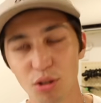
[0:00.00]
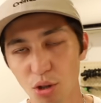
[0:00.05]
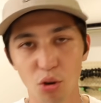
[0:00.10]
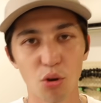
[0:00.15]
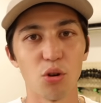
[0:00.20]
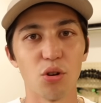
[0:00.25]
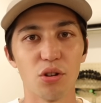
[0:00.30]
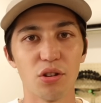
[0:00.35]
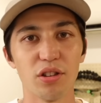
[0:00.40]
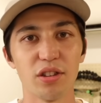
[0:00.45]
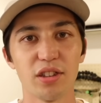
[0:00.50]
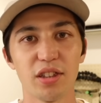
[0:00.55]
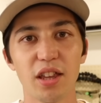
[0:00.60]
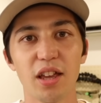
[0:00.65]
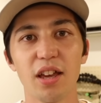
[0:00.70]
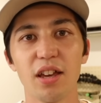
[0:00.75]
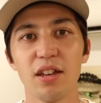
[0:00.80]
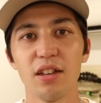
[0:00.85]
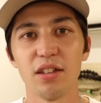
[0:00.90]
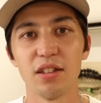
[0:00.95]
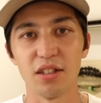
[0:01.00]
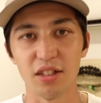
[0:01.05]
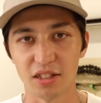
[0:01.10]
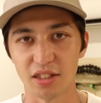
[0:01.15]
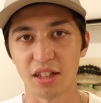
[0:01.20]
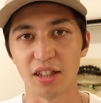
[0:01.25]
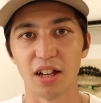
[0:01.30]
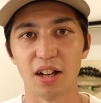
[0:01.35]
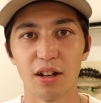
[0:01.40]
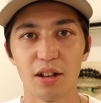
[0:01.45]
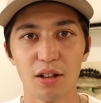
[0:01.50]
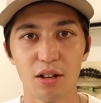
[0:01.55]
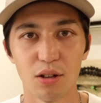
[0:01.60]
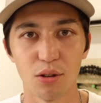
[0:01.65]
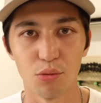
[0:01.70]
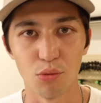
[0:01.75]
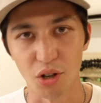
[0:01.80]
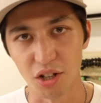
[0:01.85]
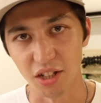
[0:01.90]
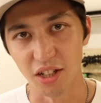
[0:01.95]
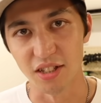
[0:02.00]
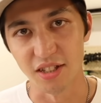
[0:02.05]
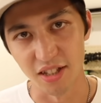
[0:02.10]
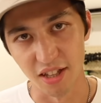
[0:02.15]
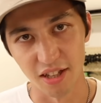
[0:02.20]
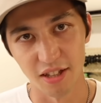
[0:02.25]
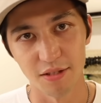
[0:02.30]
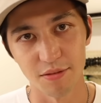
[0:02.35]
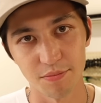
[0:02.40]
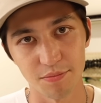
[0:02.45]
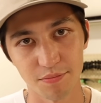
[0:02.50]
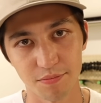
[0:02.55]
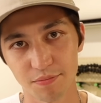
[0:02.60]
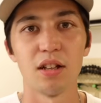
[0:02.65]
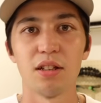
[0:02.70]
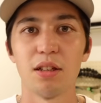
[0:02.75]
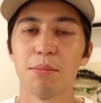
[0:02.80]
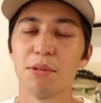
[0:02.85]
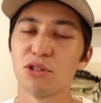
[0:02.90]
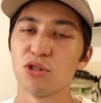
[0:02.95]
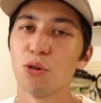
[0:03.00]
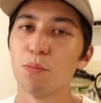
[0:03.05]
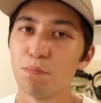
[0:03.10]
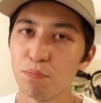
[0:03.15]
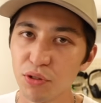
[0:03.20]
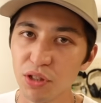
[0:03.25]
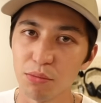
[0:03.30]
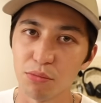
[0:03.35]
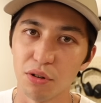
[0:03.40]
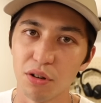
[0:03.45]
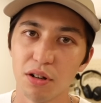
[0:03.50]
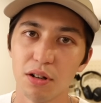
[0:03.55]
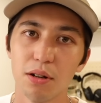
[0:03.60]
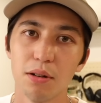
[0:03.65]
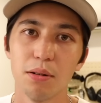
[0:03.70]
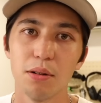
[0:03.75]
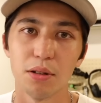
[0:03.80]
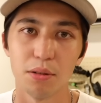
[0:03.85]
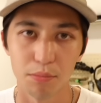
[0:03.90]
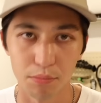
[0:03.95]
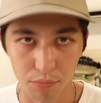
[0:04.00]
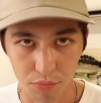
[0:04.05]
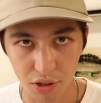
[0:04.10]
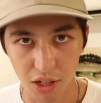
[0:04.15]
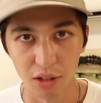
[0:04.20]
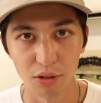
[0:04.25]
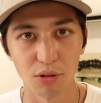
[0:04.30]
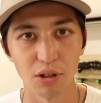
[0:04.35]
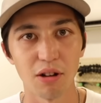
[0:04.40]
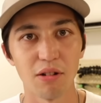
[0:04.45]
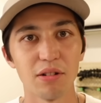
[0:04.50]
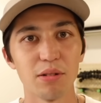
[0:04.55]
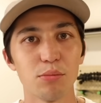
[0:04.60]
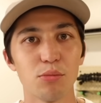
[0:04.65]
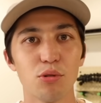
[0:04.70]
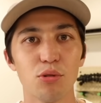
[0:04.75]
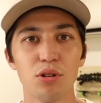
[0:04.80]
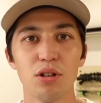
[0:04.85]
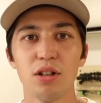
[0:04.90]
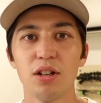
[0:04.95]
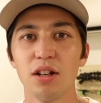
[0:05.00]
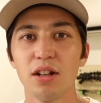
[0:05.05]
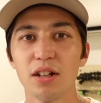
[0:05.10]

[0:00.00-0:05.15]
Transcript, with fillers: ドーンって行ってたわけですねでまあショップにもブランド側にも